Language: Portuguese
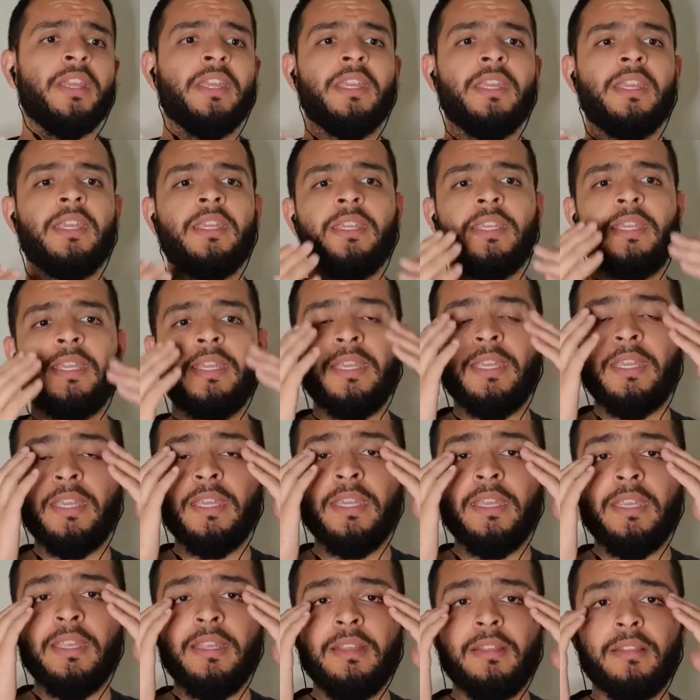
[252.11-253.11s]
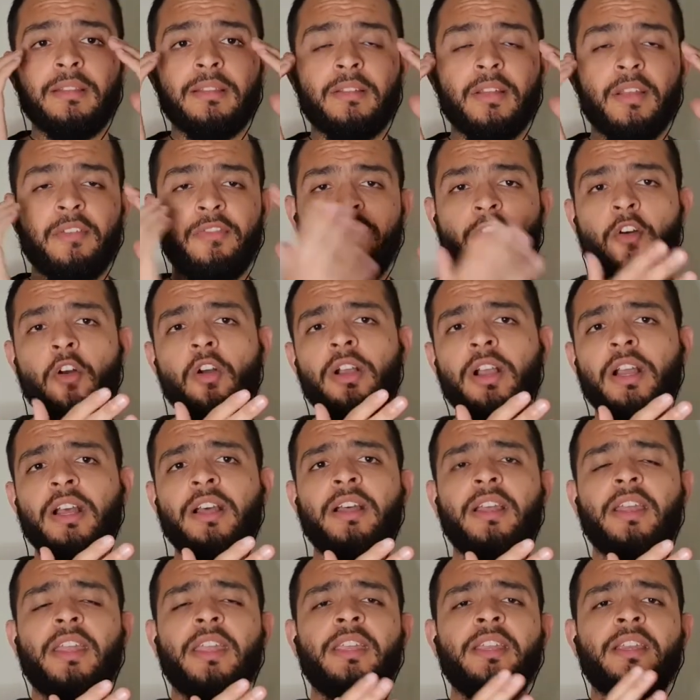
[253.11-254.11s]
e que
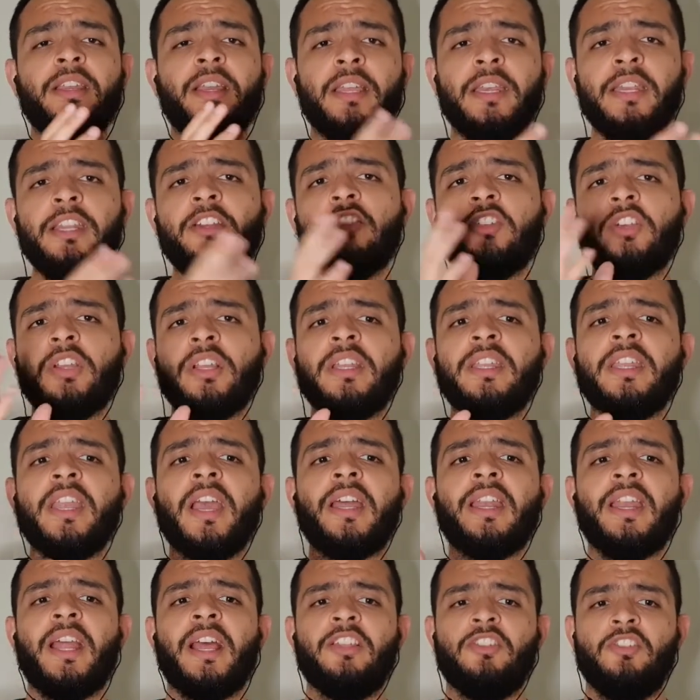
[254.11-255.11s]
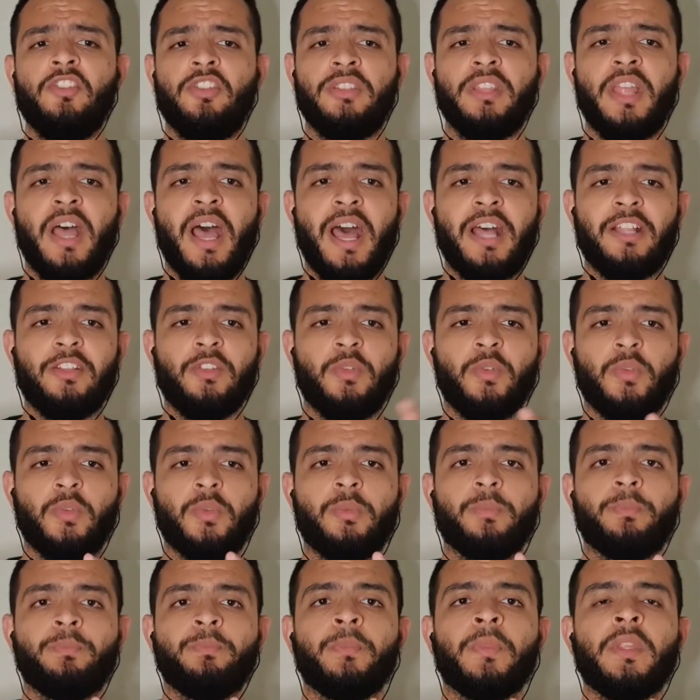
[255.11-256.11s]
foca em crítica e análise de dados,